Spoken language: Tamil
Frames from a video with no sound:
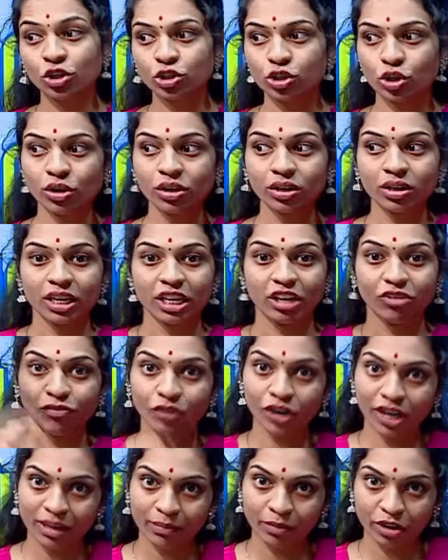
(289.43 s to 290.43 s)
ஸோ
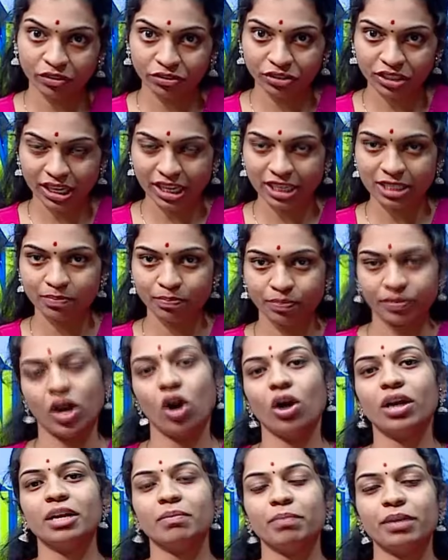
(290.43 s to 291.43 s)
இவ்வளோ நம்பர் ஆஃப் ஷேர்ஸ்
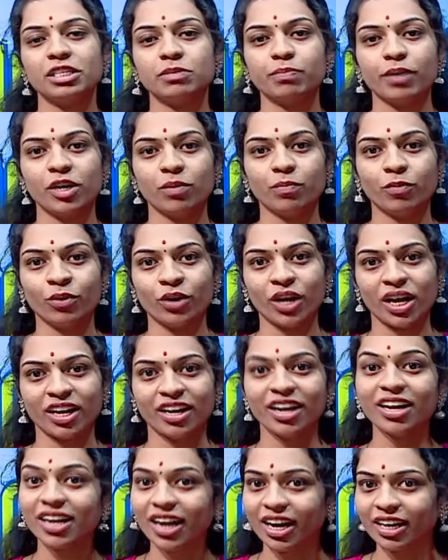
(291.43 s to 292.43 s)
ஆர்டர் பிளேஸ் பண்ண
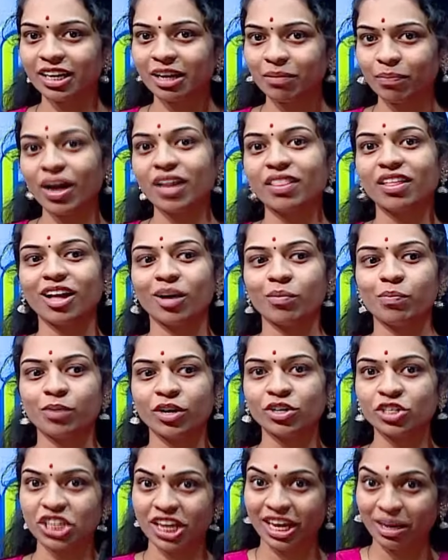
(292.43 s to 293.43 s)
போகிறாங்கன்னா கண்டிப்பாக
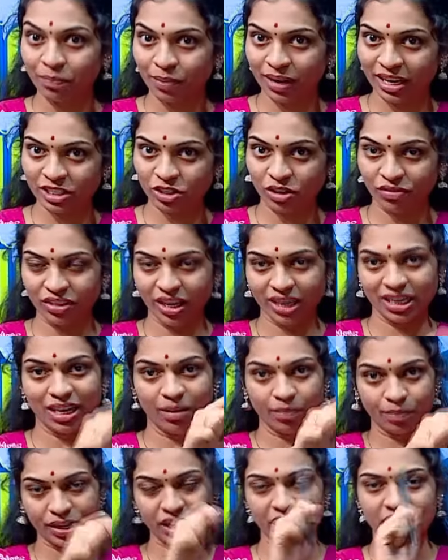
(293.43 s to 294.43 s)
அதுக்கப்புறம் ஷேர் ப்ரைஸ் ஆஃப் தட்
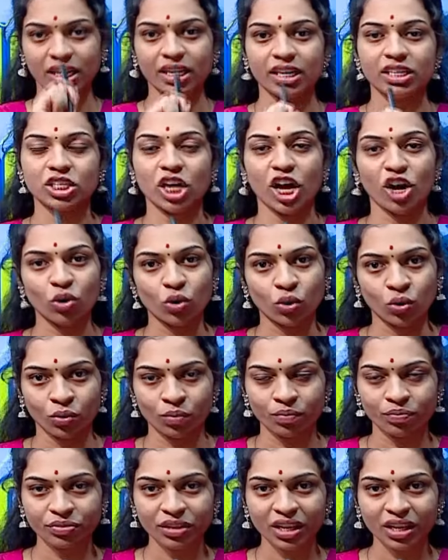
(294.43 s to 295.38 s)
கம்பெனி இன்க்ரீஸ் ஆகும்